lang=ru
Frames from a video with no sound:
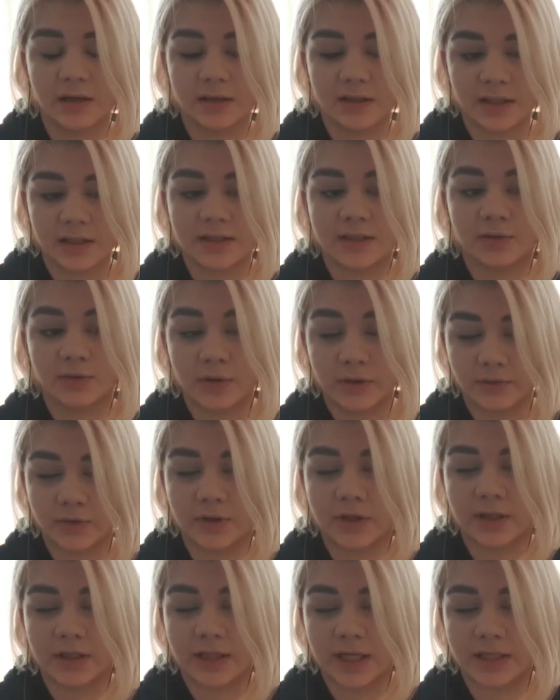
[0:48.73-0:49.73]
если
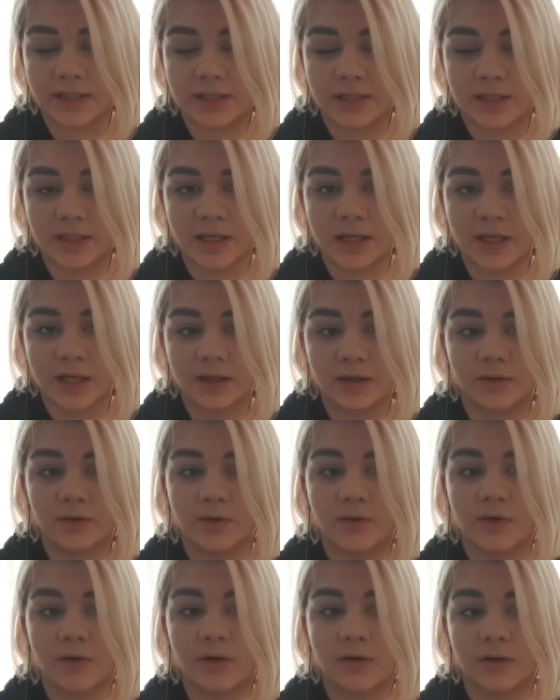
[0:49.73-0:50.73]
нулевой китайский,
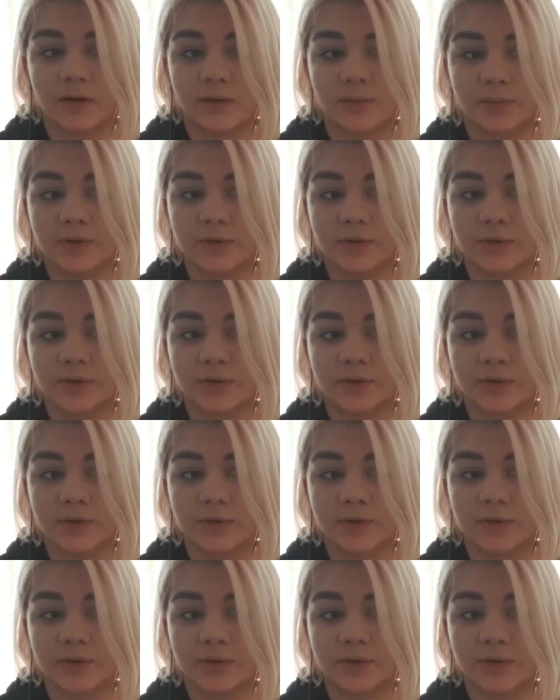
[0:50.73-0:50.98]
то